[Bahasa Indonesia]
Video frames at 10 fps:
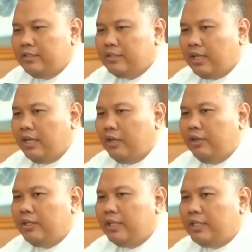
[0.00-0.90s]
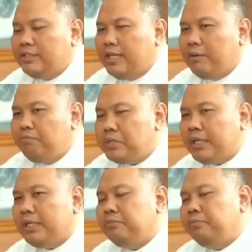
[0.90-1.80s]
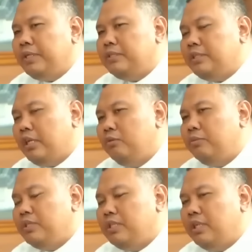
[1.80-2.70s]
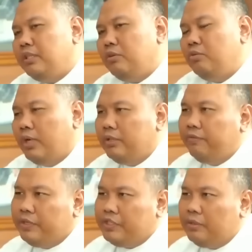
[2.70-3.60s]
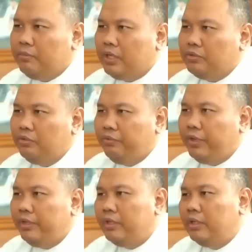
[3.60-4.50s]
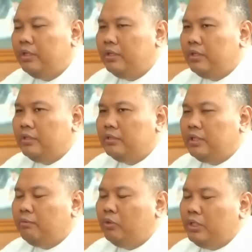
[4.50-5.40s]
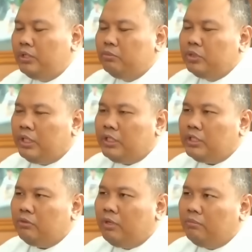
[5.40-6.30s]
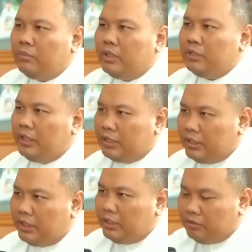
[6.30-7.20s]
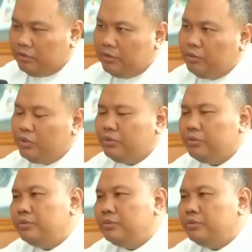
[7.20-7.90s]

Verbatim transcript: sekarang kalau ditanya siapa pres calon presiden terkuat versi lembaga survei, Tak boleh nyebut hanya satu nama tiga tiganya harus disebut itu